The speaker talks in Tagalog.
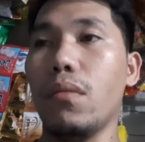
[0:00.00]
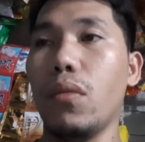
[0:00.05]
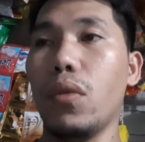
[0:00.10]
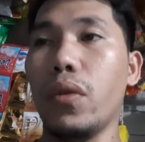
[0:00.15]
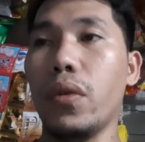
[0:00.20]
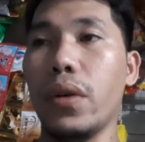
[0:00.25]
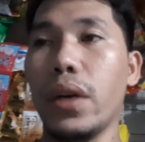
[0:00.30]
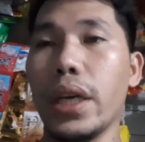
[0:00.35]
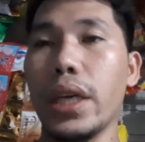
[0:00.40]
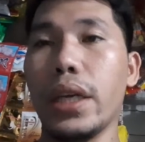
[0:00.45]

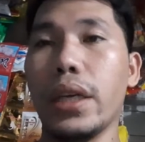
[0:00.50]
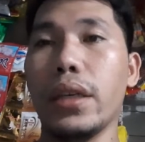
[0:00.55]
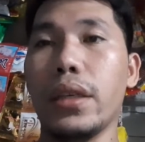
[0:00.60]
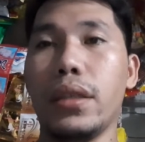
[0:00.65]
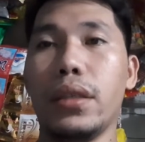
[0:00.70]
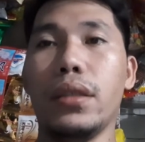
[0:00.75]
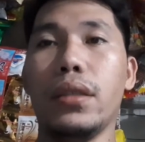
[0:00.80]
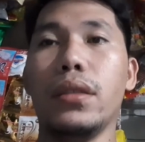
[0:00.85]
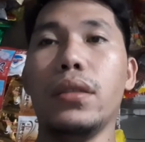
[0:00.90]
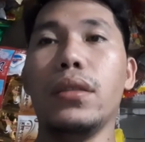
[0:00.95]
buhay
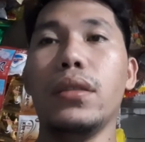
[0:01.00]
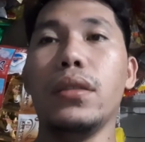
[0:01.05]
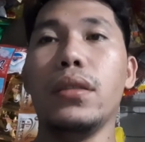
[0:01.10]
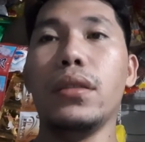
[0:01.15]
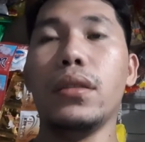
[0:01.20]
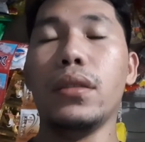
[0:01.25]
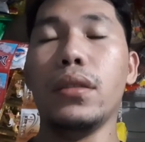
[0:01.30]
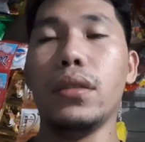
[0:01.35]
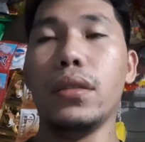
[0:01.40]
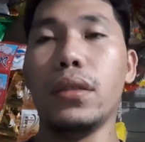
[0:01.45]

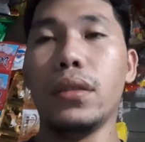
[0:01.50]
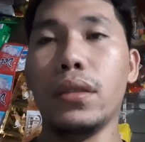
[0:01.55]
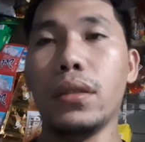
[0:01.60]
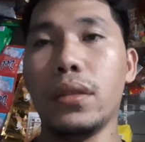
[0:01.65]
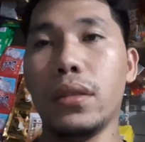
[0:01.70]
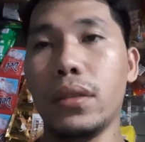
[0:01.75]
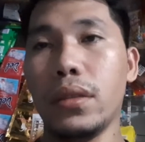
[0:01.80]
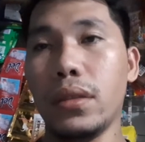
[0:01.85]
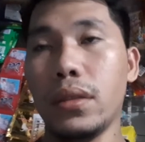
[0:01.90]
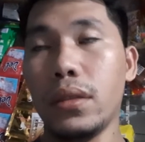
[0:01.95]
no
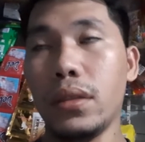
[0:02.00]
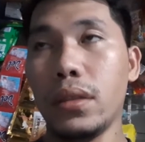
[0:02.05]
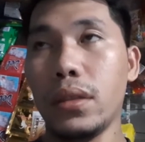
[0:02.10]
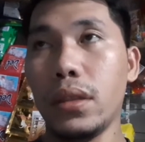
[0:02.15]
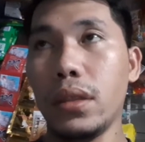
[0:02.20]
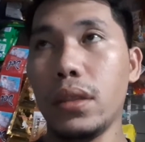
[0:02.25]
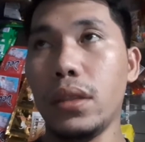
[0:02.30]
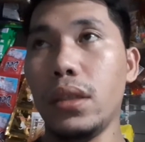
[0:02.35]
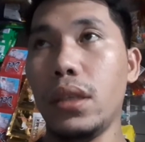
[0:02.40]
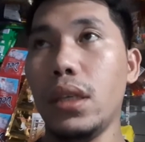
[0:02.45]

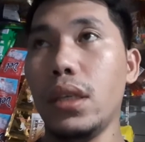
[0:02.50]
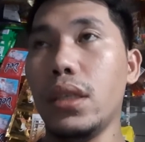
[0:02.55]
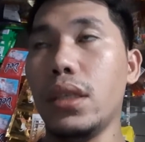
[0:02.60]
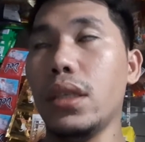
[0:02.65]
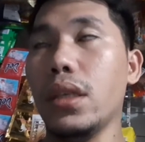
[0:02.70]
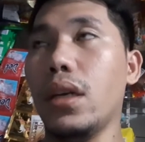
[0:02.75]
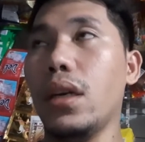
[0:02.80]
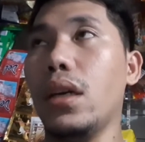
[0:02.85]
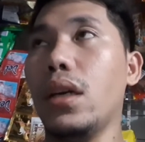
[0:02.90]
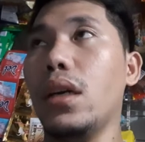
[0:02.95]
hindi
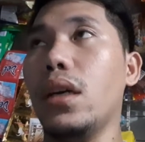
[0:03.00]
siya